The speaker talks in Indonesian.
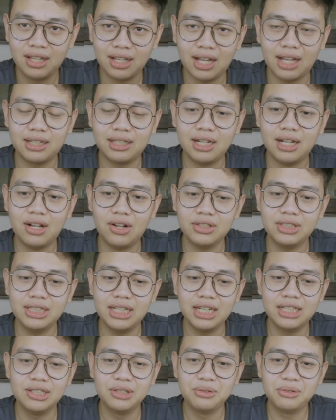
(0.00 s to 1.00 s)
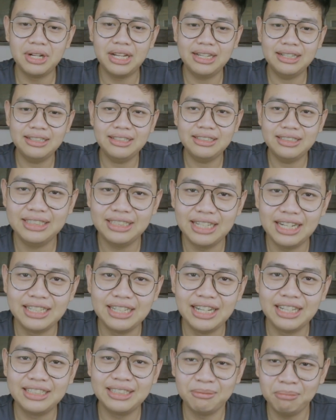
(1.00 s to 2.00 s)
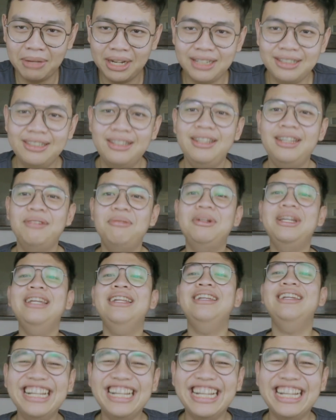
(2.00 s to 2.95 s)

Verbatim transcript: Karena kalau tidak ada uang, tidak ada teman, ya begini.